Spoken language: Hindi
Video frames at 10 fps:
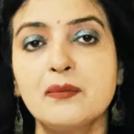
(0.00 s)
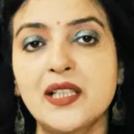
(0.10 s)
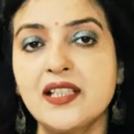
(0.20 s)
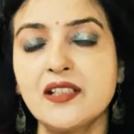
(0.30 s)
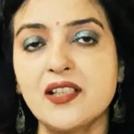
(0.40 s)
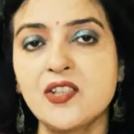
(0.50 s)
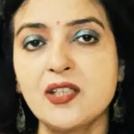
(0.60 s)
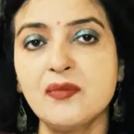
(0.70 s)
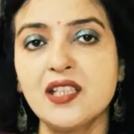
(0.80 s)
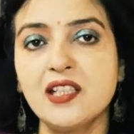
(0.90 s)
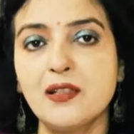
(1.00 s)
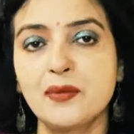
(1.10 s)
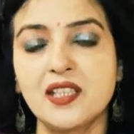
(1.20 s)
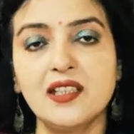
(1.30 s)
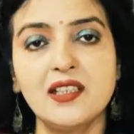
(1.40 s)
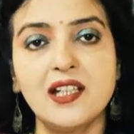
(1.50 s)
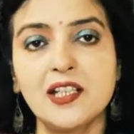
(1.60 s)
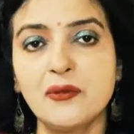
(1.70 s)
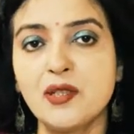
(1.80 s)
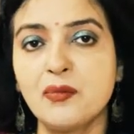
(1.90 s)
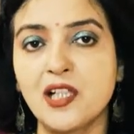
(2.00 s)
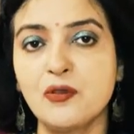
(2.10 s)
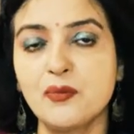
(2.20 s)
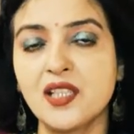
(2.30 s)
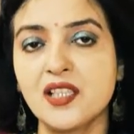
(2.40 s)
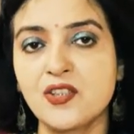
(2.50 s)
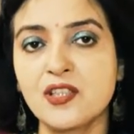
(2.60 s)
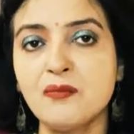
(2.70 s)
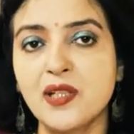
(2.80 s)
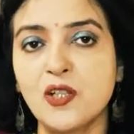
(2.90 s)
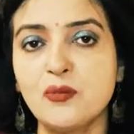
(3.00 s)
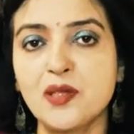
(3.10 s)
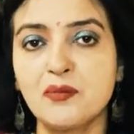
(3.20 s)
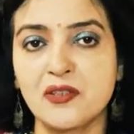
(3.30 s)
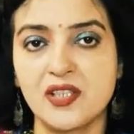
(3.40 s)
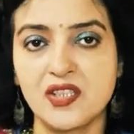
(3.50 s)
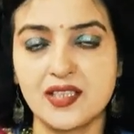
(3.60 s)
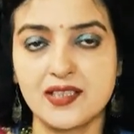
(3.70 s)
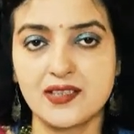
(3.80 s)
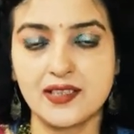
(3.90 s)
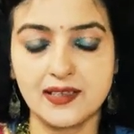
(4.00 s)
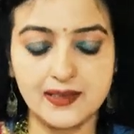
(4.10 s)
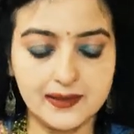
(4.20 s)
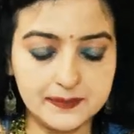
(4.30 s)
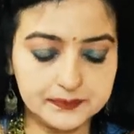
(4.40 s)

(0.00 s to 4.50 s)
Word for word: मकर राशि में आपके आठवें भाव में अष्टम भाव में प्रवेश कर जाएंगे